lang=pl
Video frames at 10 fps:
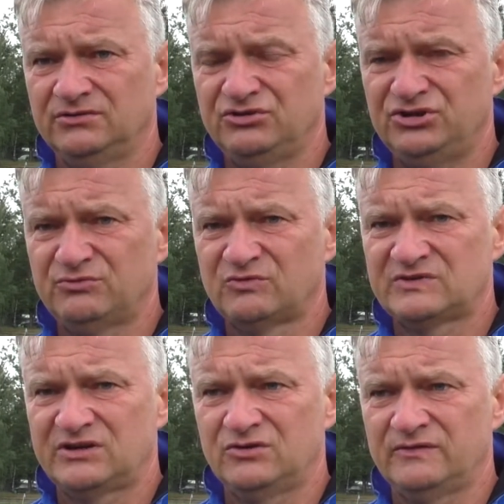y, zimą z
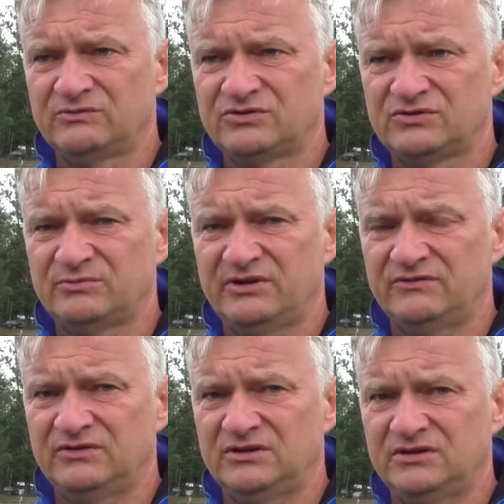Rakowem, co co
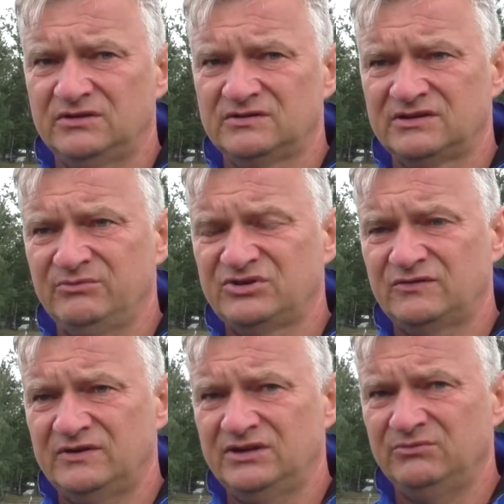prawda
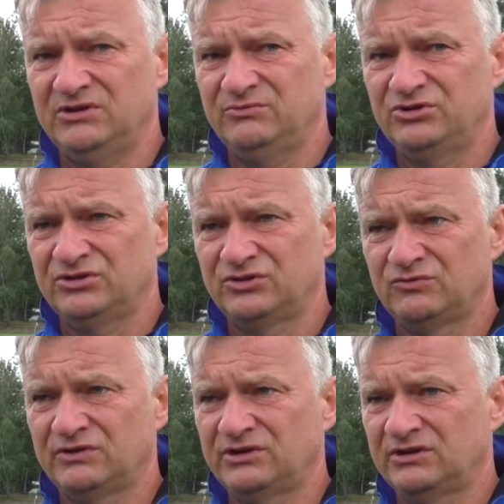zremisowanym, ale myślę, że
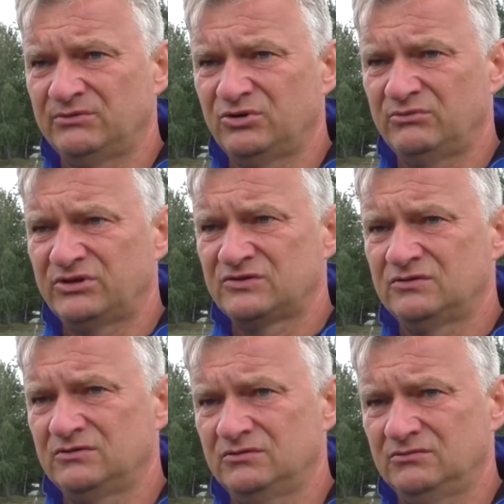tutaj ta gra była
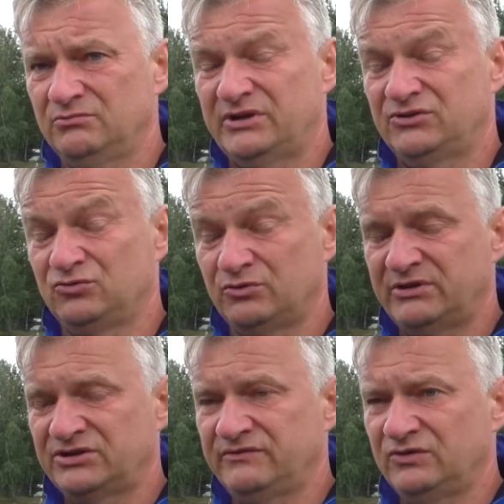bardzo, dużo
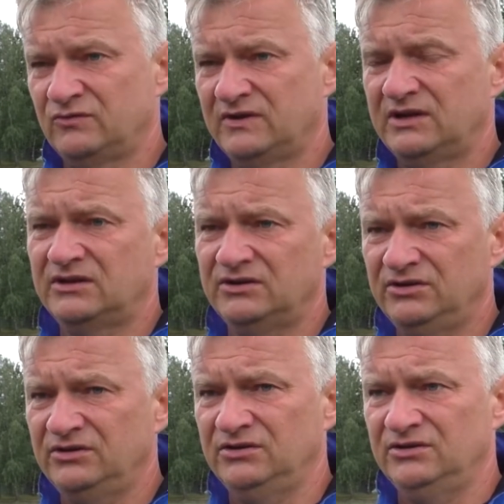bardziej wyrównana
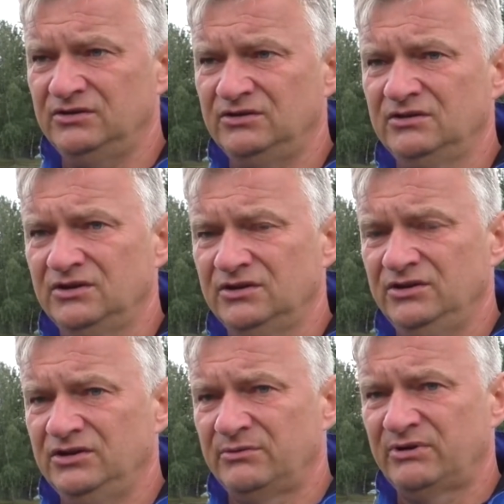i, i,
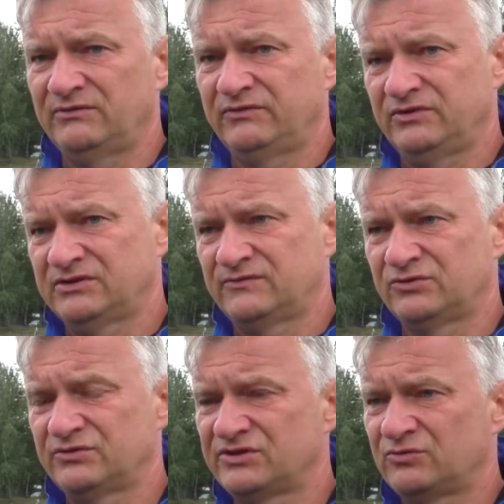i naprawdę w tych
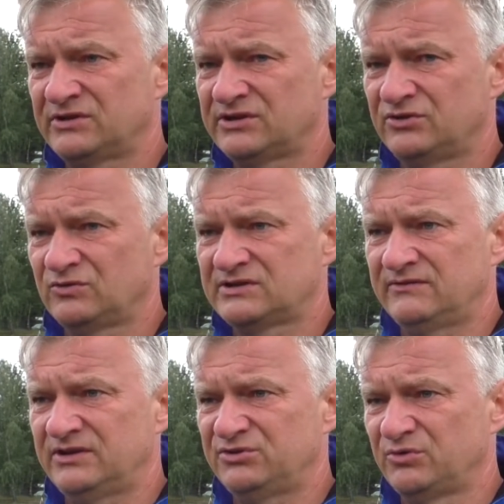stworzonych sytuacjach nie
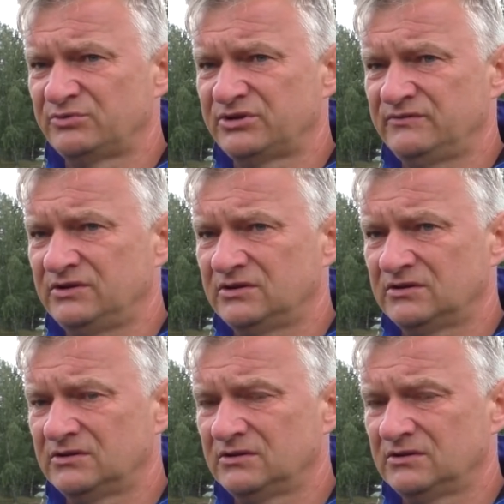odstawaliśmy od przeciwnika.